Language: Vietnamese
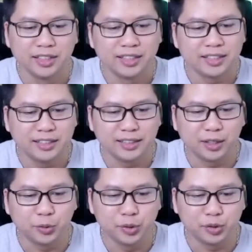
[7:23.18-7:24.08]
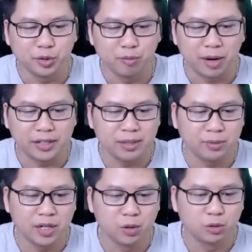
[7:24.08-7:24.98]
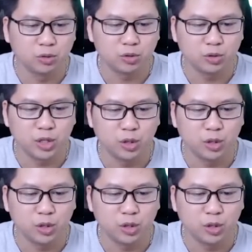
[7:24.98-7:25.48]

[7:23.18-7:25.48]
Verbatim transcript: Kinh thấy Queen của đội bạn nấp ở đâu Điều